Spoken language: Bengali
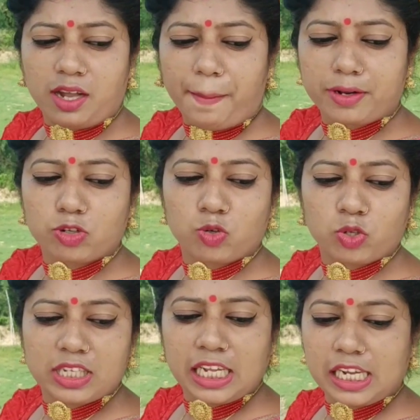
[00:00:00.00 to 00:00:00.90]
আমরা তো
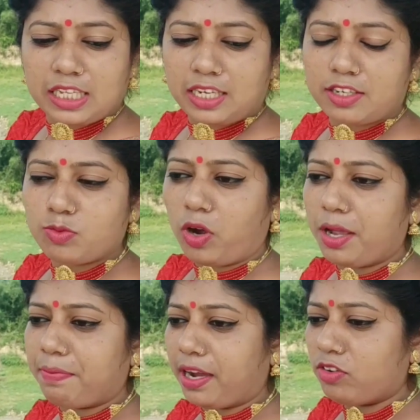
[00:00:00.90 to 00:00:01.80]
নদী নালা দেখলে একটু
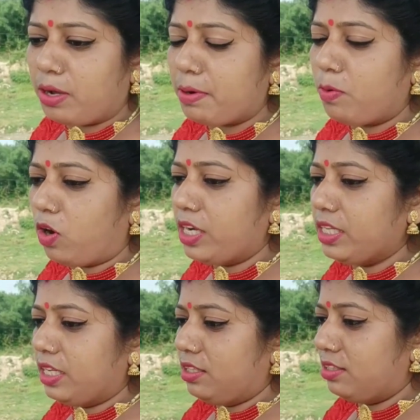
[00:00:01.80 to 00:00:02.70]
ভয় পাই ওর আবার ভয়
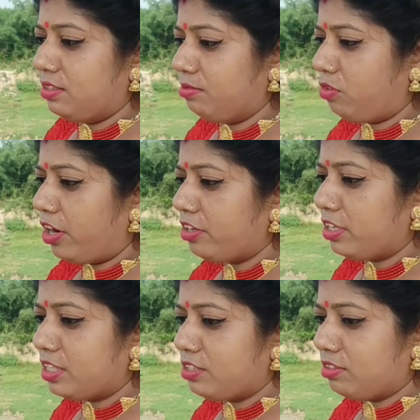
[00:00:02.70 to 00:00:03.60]
নেই ভয় ডর
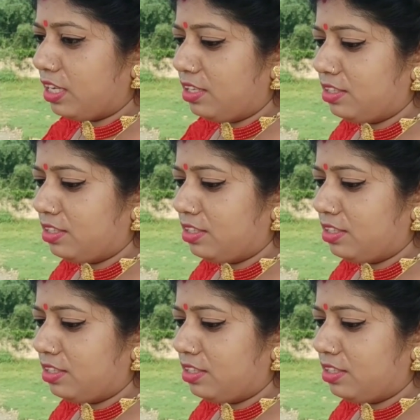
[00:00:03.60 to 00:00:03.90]
কিছু নেই